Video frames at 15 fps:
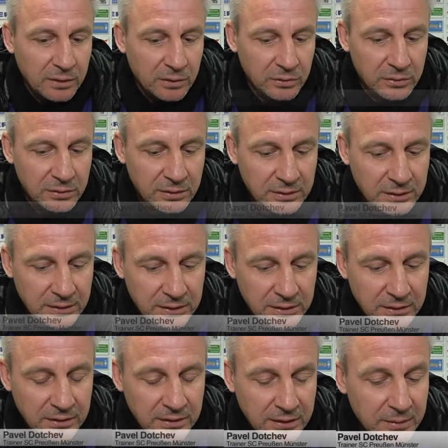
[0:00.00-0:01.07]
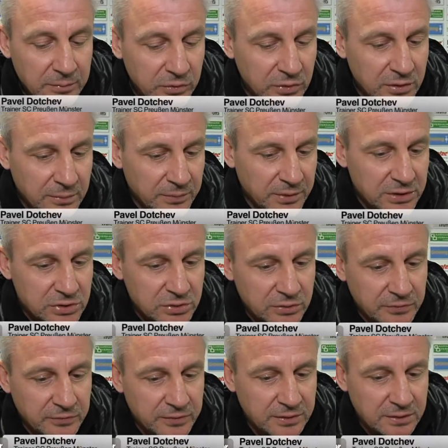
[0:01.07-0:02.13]
Und äh, Amuri
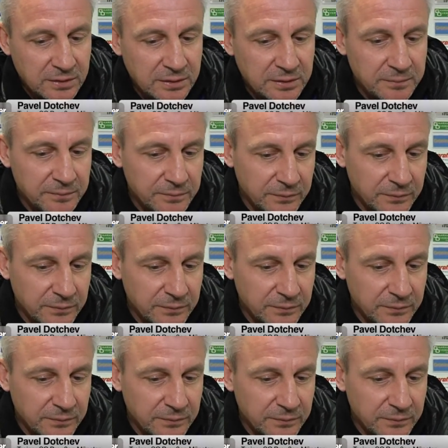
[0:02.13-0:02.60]
Bischof äh,